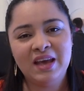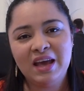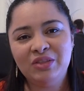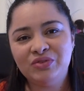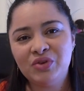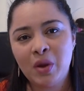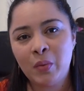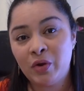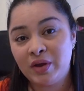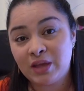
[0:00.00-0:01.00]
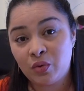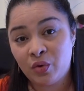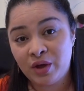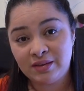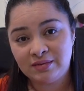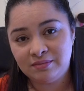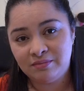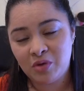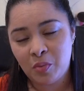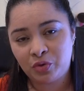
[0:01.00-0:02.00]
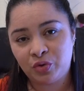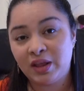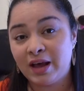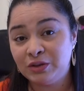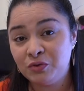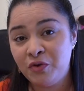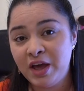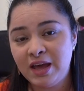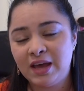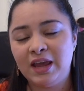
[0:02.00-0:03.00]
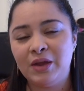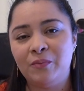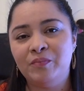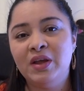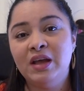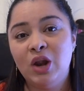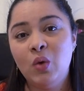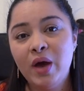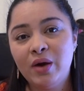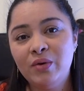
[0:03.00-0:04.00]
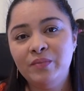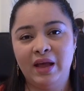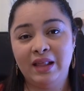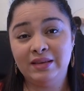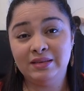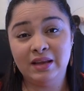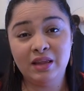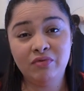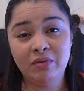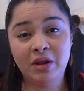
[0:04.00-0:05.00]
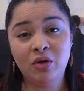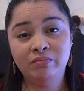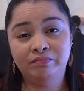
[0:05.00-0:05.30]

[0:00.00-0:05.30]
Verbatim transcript: Entonces yo dije, bueno, esta no es mi oportunidad. Eso fue en enero. Luego, el 16 de febrero,